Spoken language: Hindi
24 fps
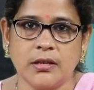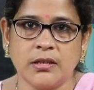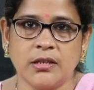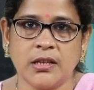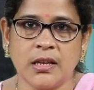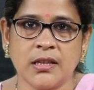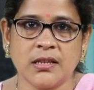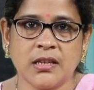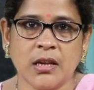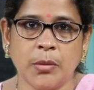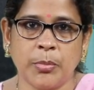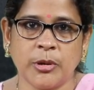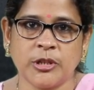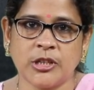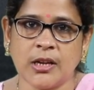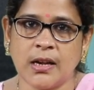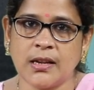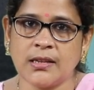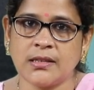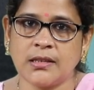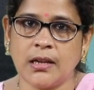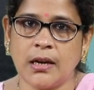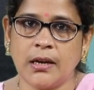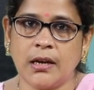जिनसे
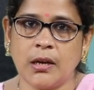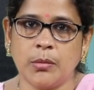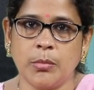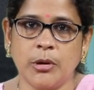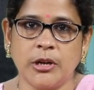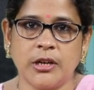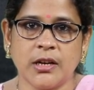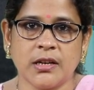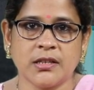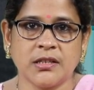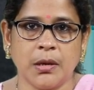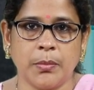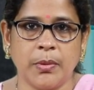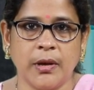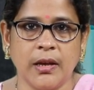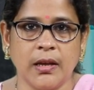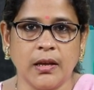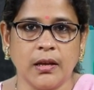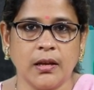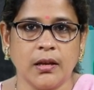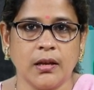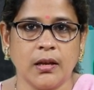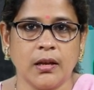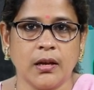50 सेंटीमीटर से भी
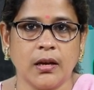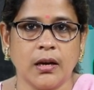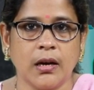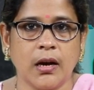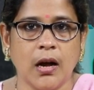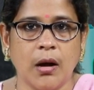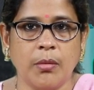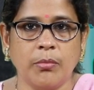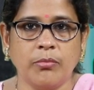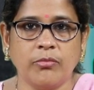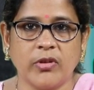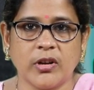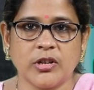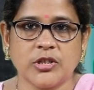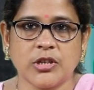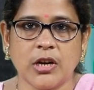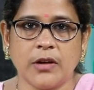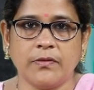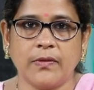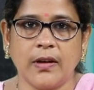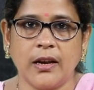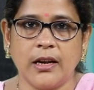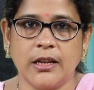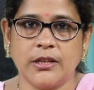कम
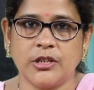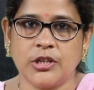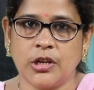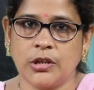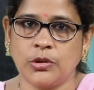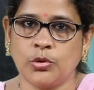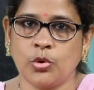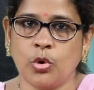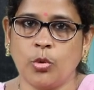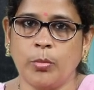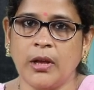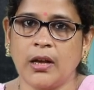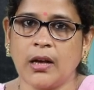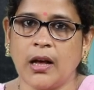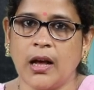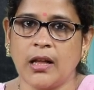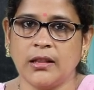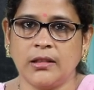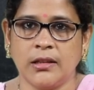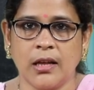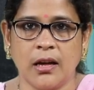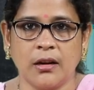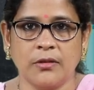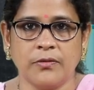वर्षा वाले क्षेत्रों में
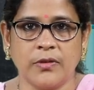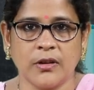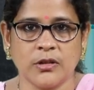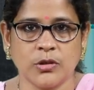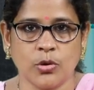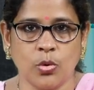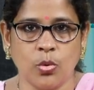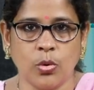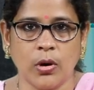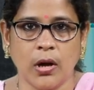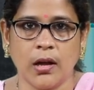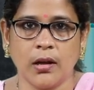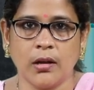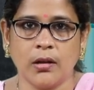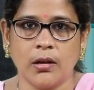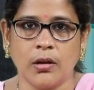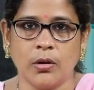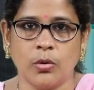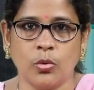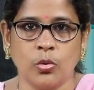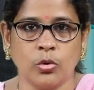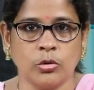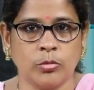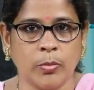खाद्यान्न फसलों का
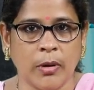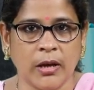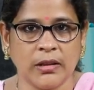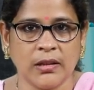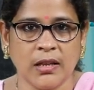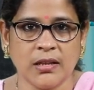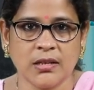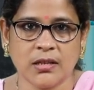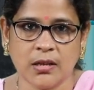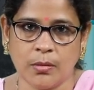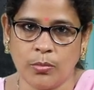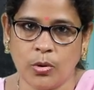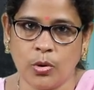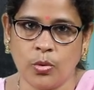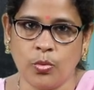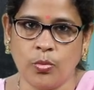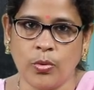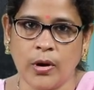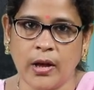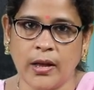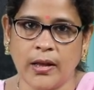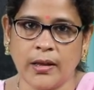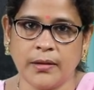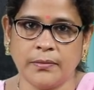उत्पादन संभव
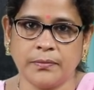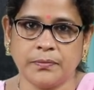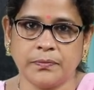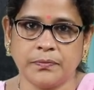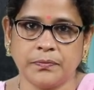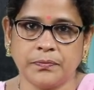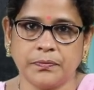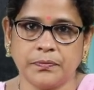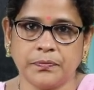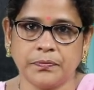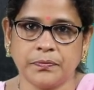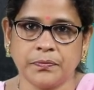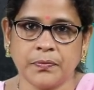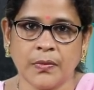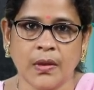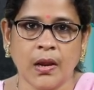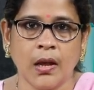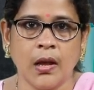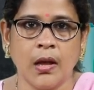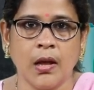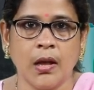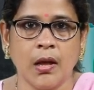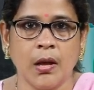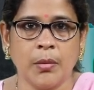हुआ है
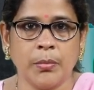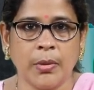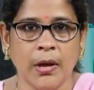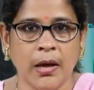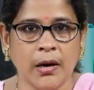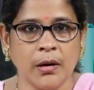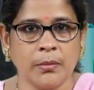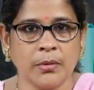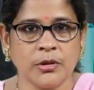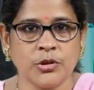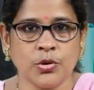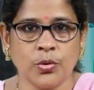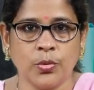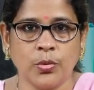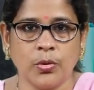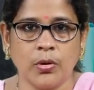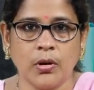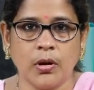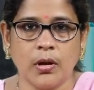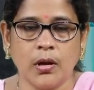प्यारे बच्चों